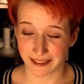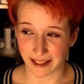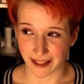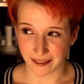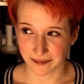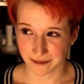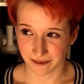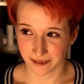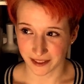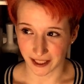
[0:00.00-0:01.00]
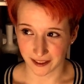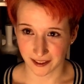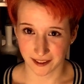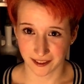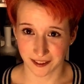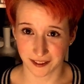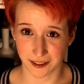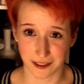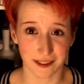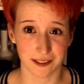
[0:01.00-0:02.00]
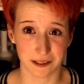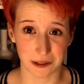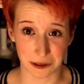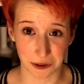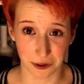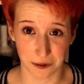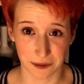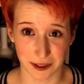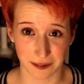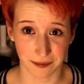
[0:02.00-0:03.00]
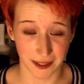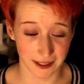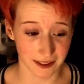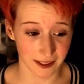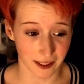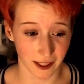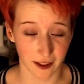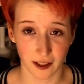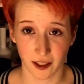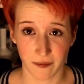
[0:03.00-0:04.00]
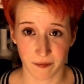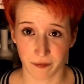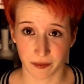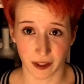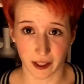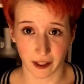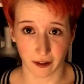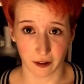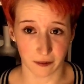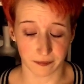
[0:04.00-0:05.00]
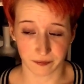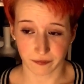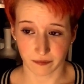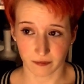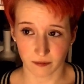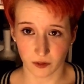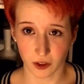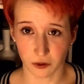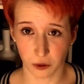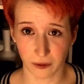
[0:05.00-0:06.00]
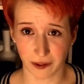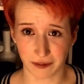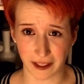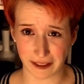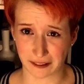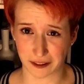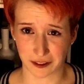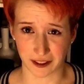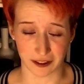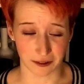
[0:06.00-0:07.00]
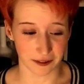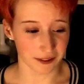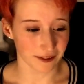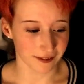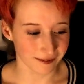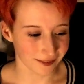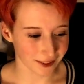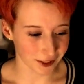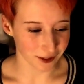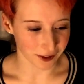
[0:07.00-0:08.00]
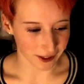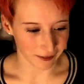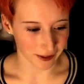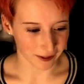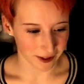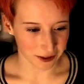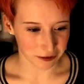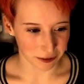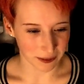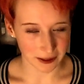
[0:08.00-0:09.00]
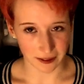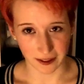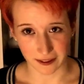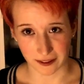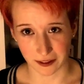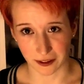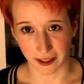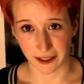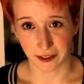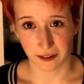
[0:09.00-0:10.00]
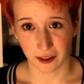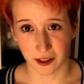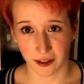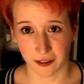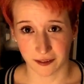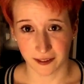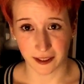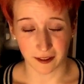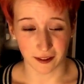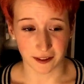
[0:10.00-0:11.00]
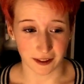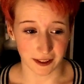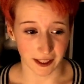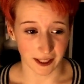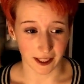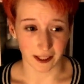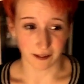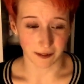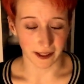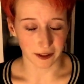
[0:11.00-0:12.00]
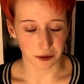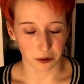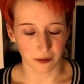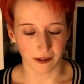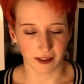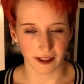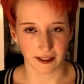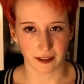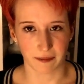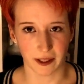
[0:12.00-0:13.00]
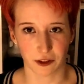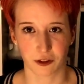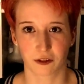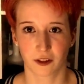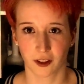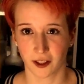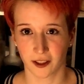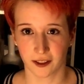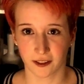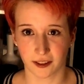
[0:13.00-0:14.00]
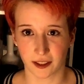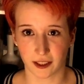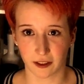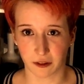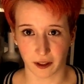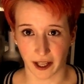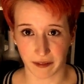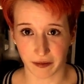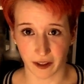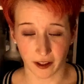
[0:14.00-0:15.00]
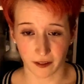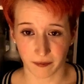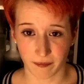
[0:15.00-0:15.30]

ja, das sind die schlimmsten Pelzträger, die ähm, oberflächlich, also sorry, aber für mich sind das äh, echt die Leute, die ich kennengelernt habe, echt oberflächliche Menschen, die äh, einfach